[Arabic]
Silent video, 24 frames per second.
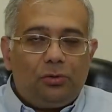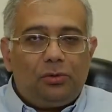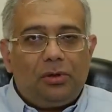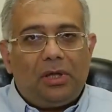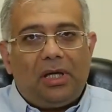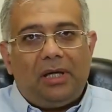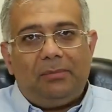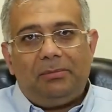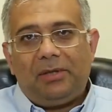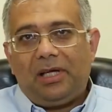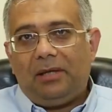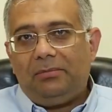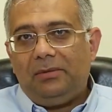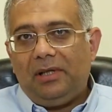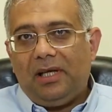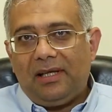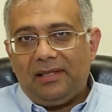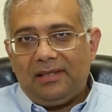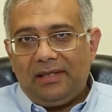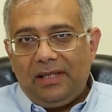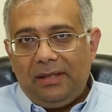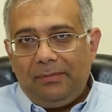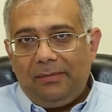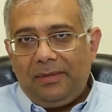دكتور عمرو عبد
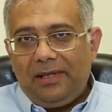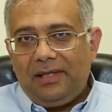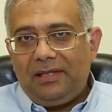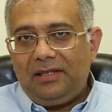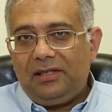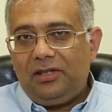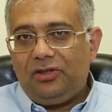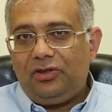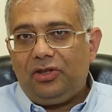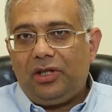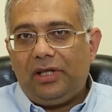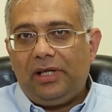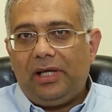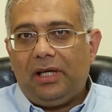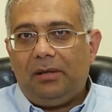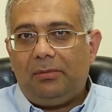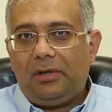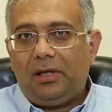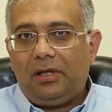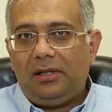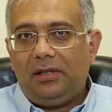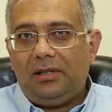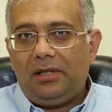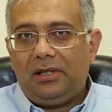العظيم استشاري
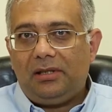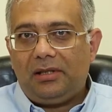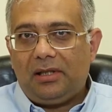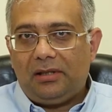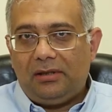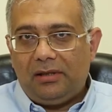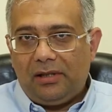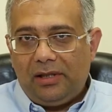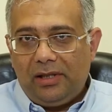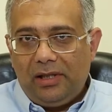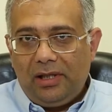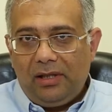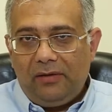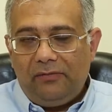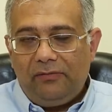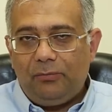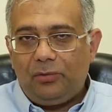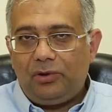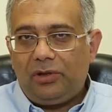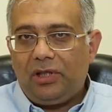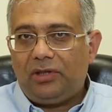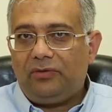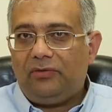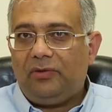أمراض صدرية في
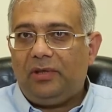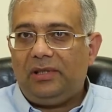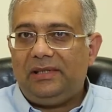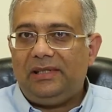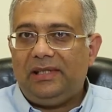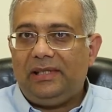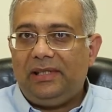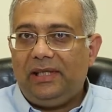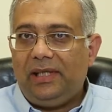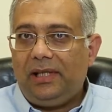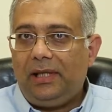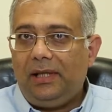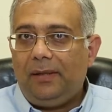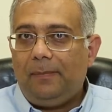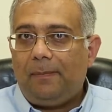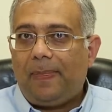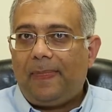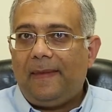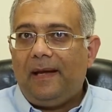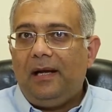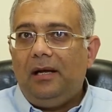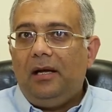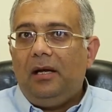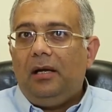مستشفى وادي النيل.
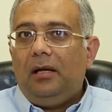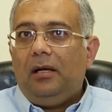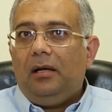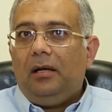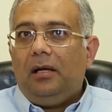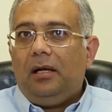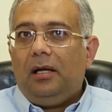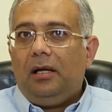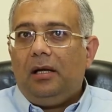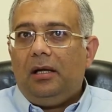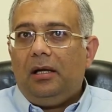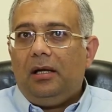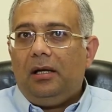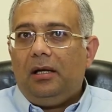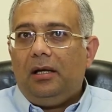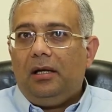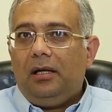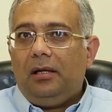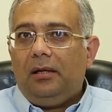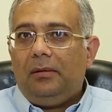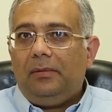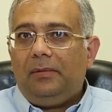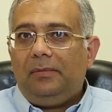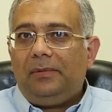
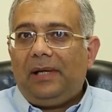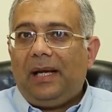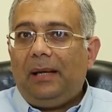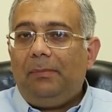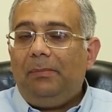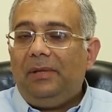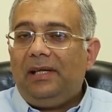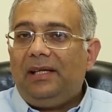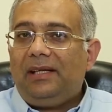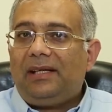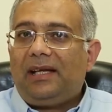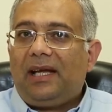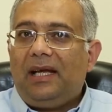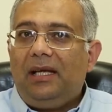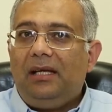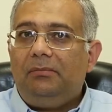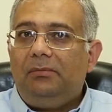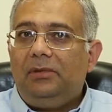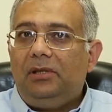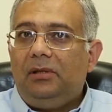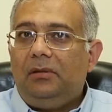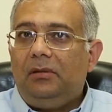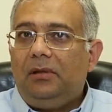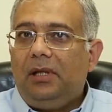آه، نحب
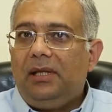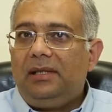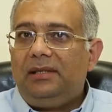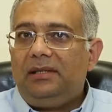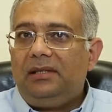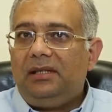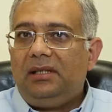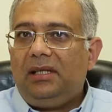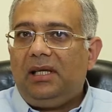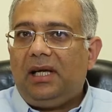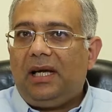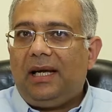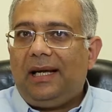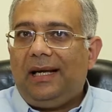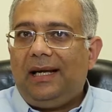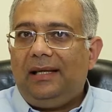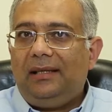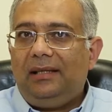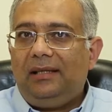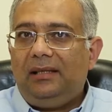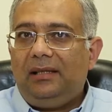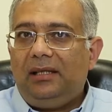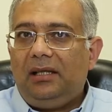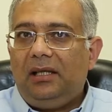نتكلم دلوقتي
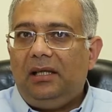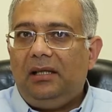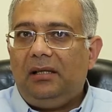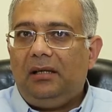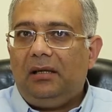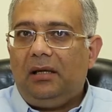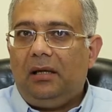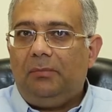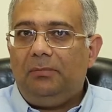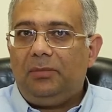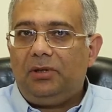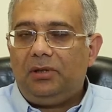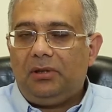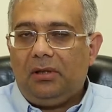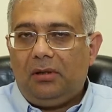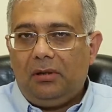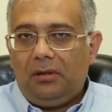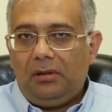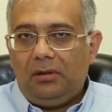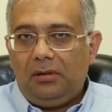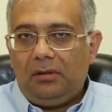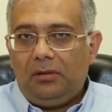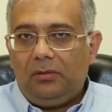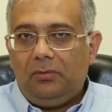عن
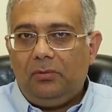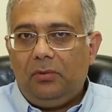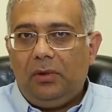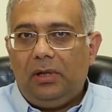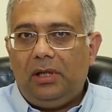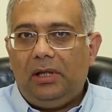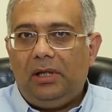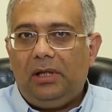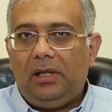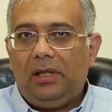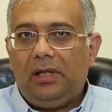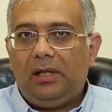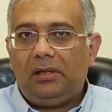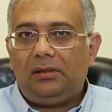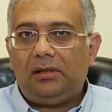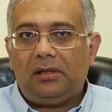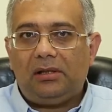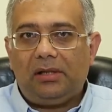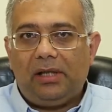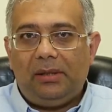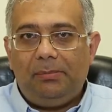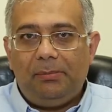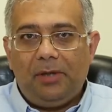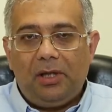الأمصال
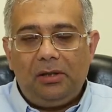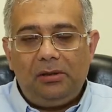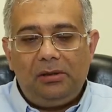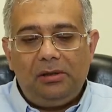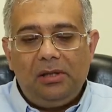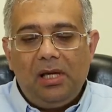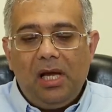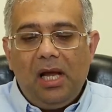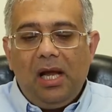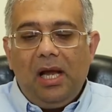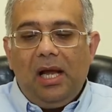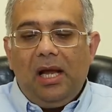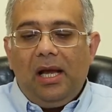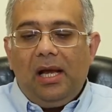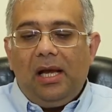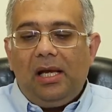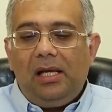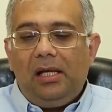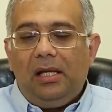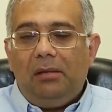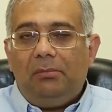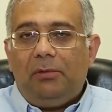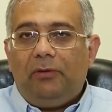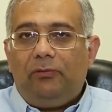والتطعيمات
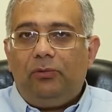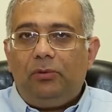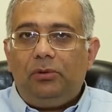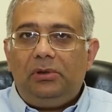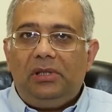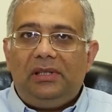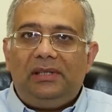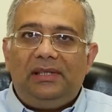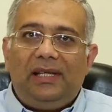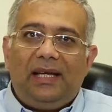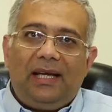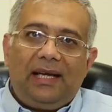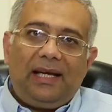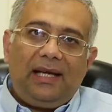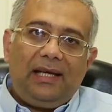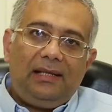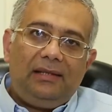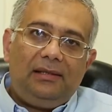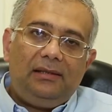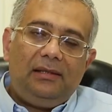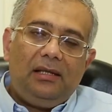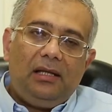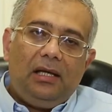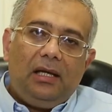اللي المفروض
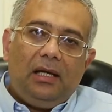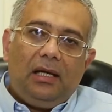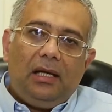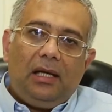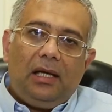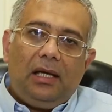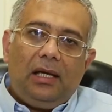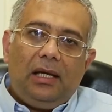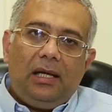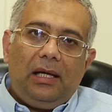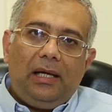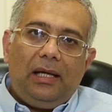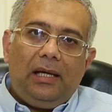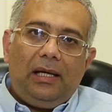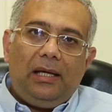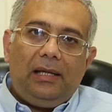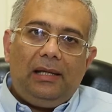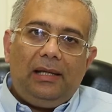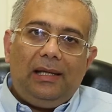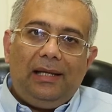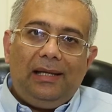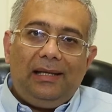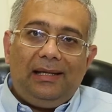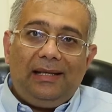تتاخد آه،
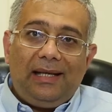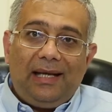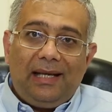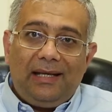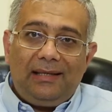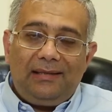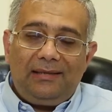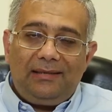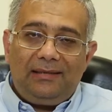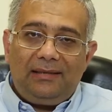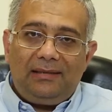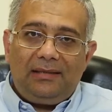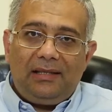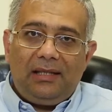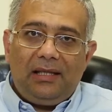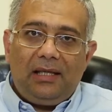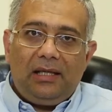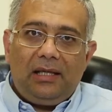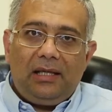للناس